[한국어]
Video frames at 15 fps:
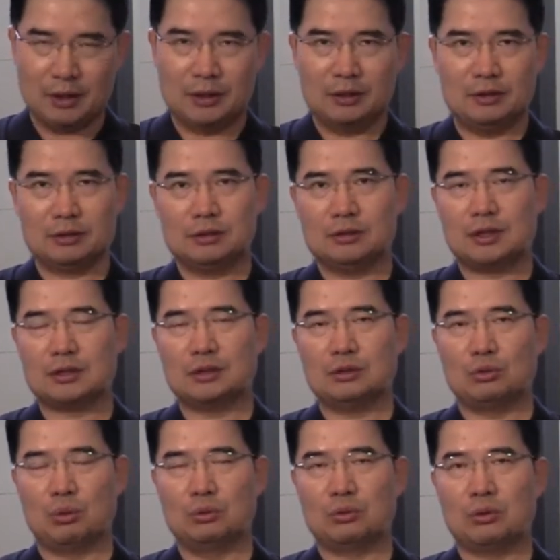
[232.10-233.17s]
이것은 사실
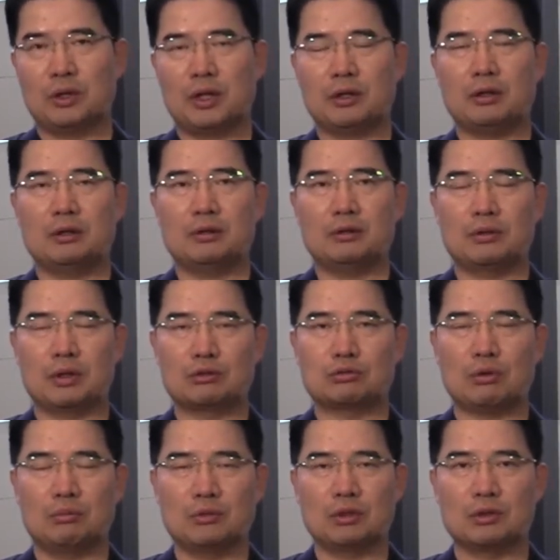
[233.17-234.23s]
돈으로 해결될
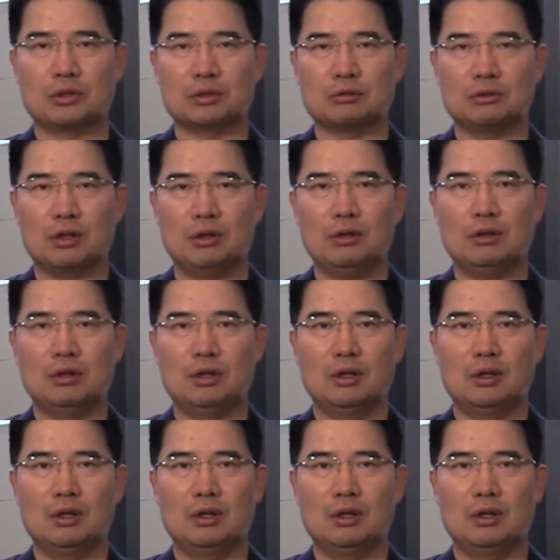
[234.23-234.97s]
수도 없는 것이고요.